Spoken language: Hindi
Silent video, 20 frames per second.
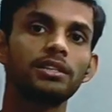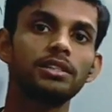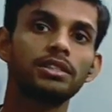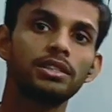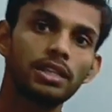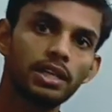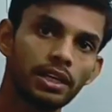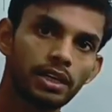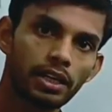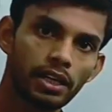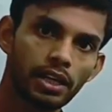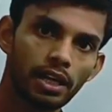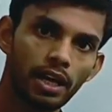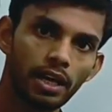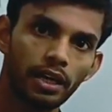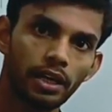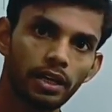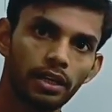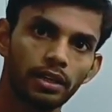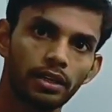एक ही चीज
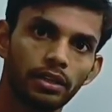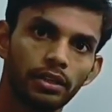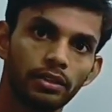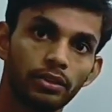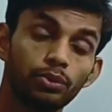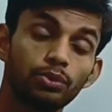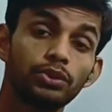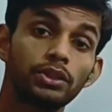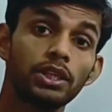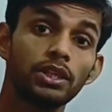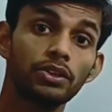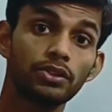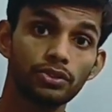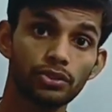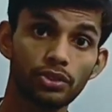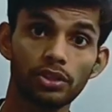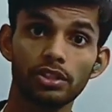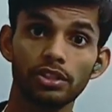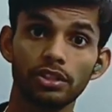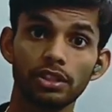लेकर के आ गए तो
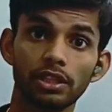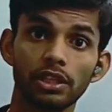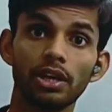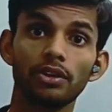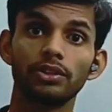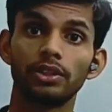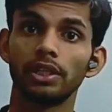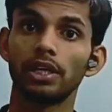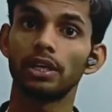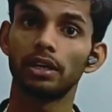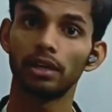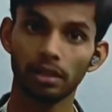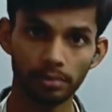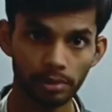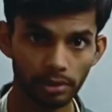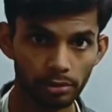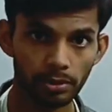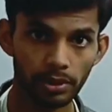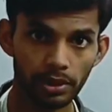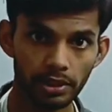उसकी कॉन्सेंट्रेशन क्या हो जाएगी
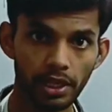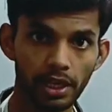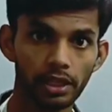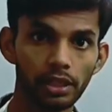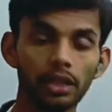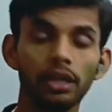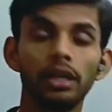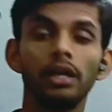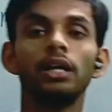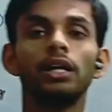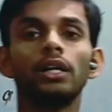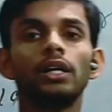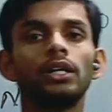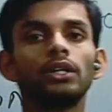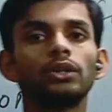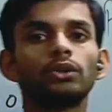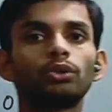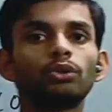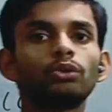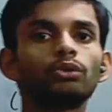घर में तो बढ़ जाएगी ना
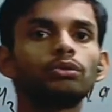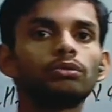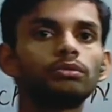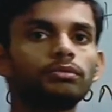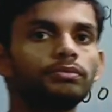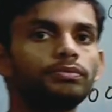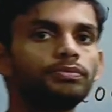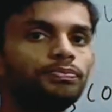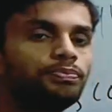तो